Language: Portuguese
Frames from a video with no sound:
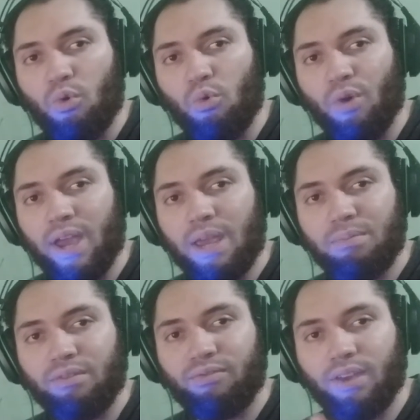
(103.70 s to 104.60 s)
o
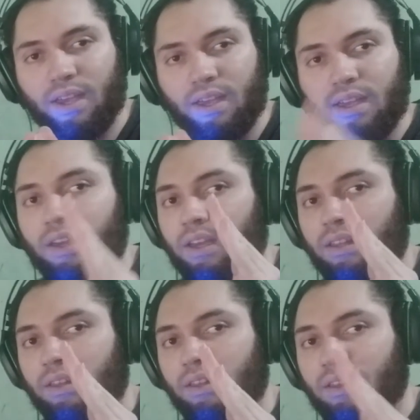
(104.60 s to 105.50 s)
AMV,
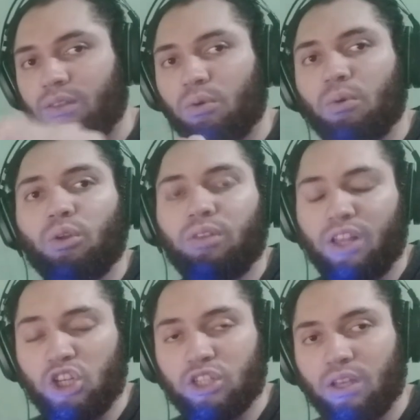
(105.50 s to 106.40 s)
no
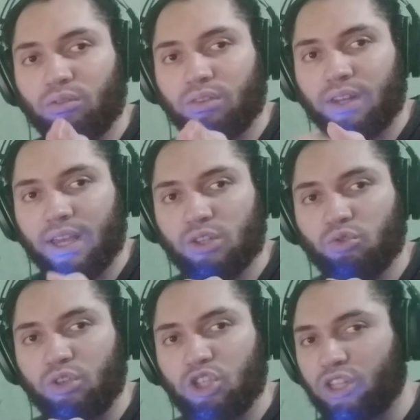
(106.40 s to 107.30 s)
monotrilho a gente tem o track
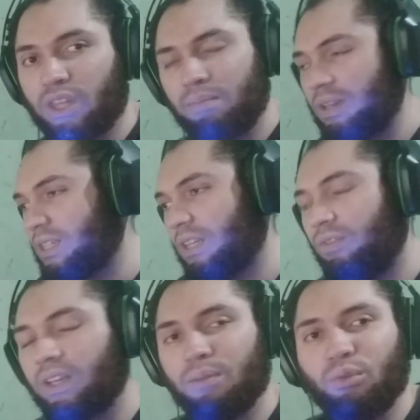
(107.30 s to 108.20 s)
switch, que também
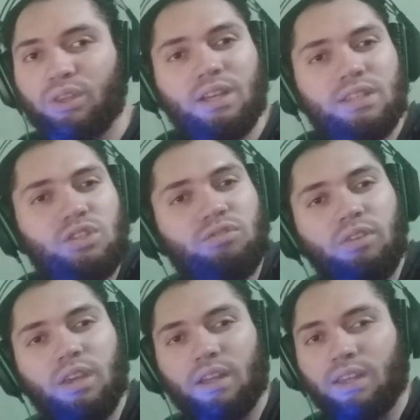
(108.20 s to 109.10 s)
significa mudança de
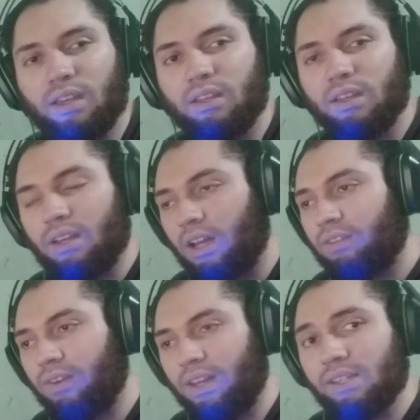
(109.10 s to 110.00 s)
via, né? A
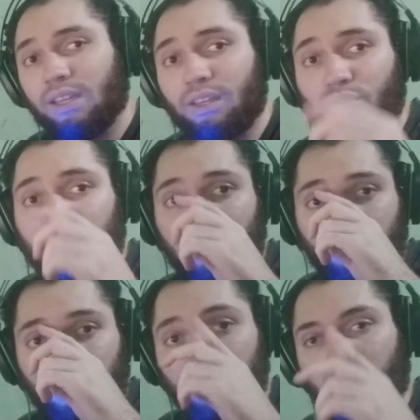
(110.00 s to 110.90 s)
diferença é que o track
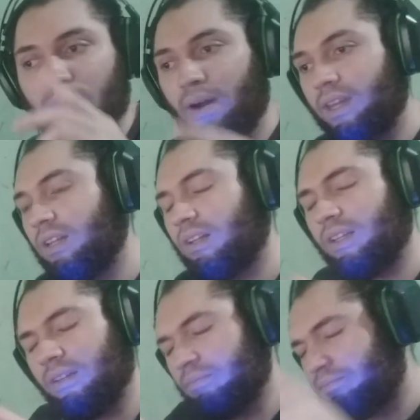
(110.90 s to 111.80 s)
switch é um aparelho
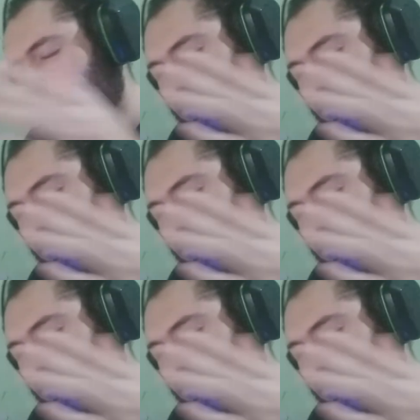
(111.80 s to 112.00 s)
ali